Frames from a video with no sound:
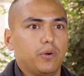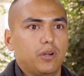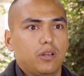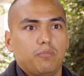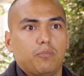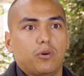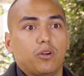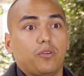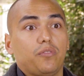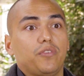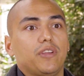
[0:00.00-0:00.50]

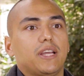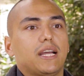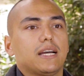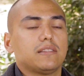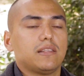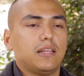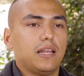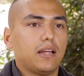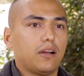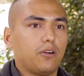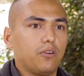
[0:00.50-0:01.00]

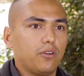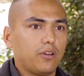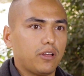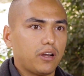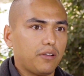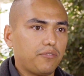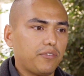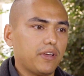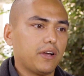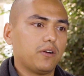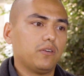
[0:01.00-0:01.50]
polimórficas en la
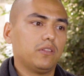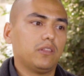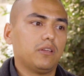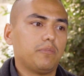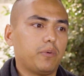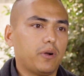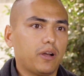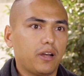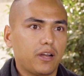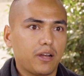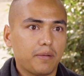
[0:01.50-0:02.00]
coreografía
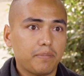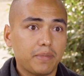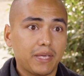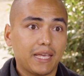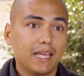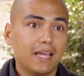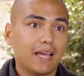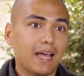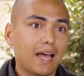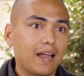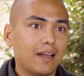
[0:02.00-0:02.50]
contemporánea
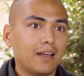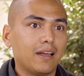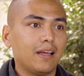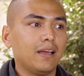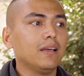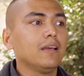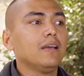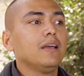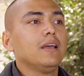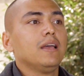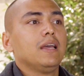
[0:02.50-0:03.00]

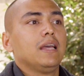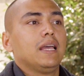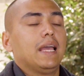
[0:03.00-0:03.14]
mexicana.